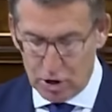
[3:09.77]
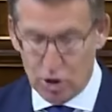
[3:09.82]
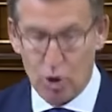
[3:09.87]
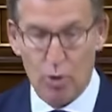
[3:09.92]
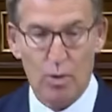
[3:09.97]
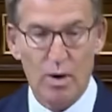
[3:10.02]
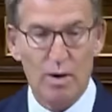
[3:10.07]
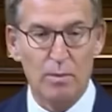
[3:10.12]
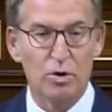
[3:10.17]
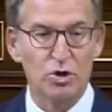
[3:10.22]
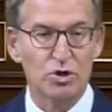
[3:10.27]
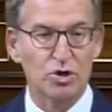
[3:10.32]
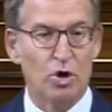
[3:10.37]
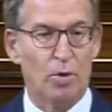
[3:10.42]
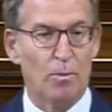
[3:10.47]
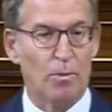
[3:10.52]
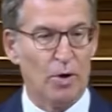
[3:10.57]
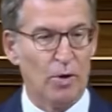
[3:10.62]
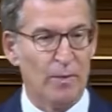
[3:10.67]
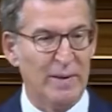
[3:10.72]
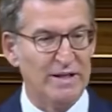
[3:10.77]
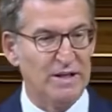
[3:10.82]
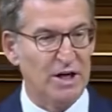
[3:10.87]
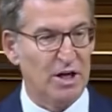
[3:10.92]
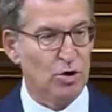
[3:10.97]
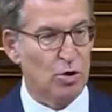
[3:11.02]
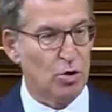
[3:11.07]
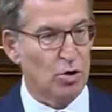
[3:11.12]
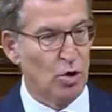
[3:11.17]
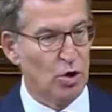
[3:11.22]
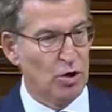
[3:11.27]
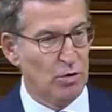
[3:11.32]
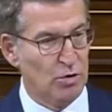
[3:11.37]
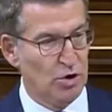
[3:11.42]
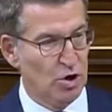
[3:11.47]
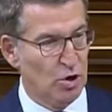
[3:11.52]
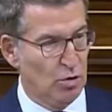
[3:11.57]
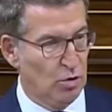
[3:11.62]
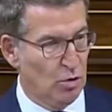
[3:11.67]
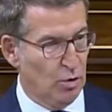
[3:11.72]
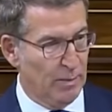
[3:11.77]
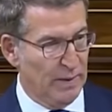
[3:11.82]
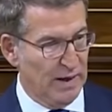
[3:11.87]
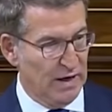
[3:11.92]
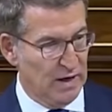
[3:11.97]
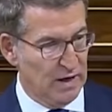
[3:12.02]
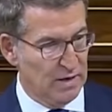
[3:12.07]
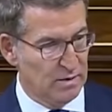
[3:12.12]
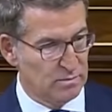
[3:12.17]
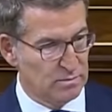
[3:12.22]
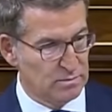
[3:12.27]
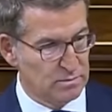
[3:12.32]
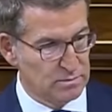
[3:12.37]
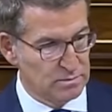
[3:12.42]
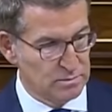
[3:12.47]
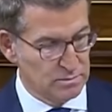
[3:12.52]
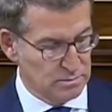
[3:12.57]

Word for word: tal y como hemos comprometido con la Unión Europea.